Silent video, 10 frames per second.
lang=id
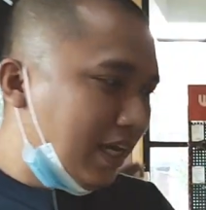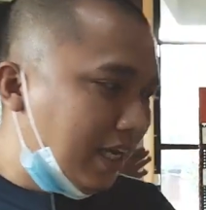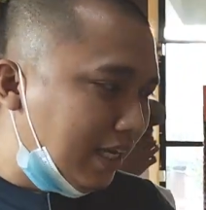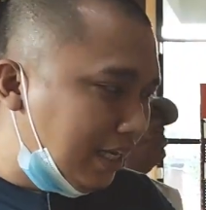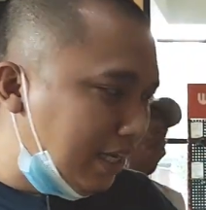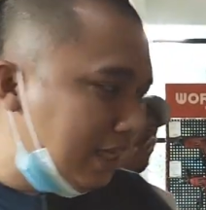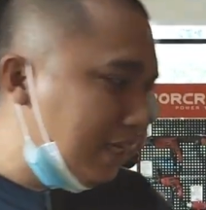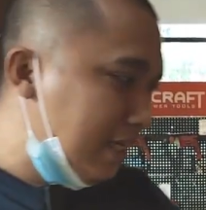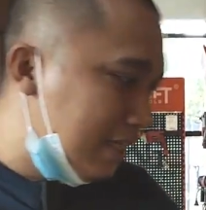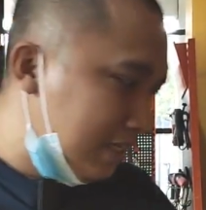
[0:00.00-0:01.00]

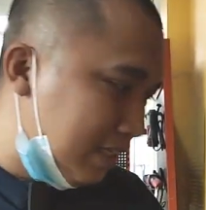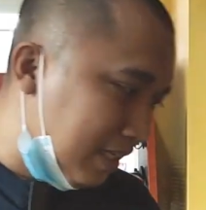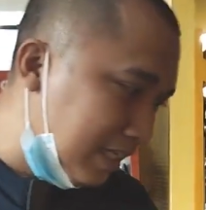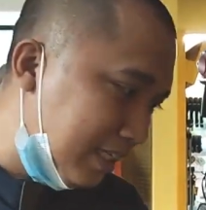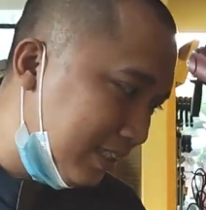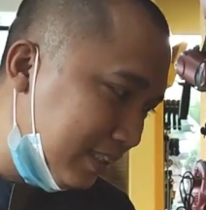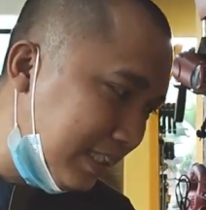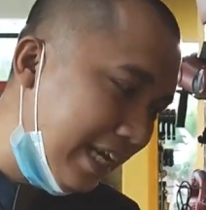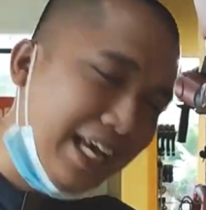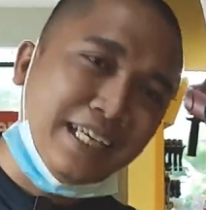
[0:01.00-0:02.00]
Ini uh,
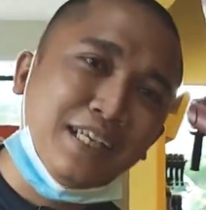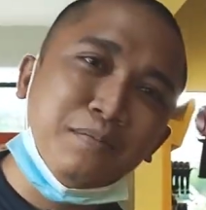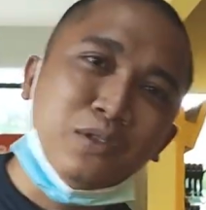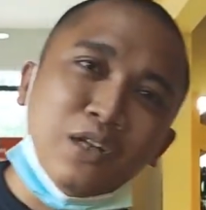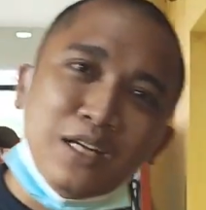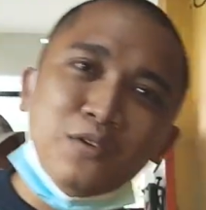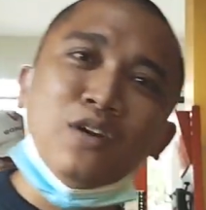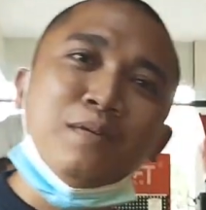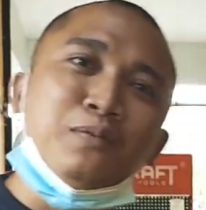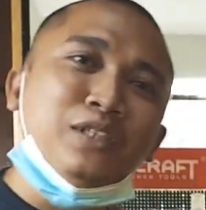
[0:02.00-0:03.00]
sayangnya kebetulan gue
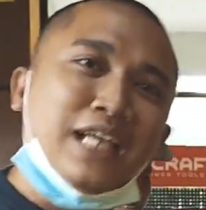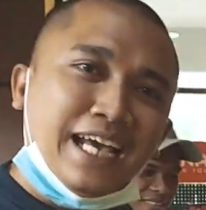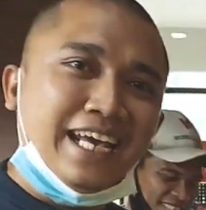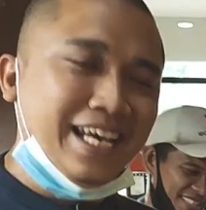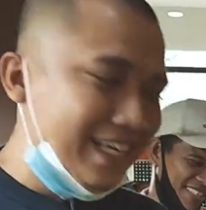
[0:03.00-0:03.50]
udah punya ya.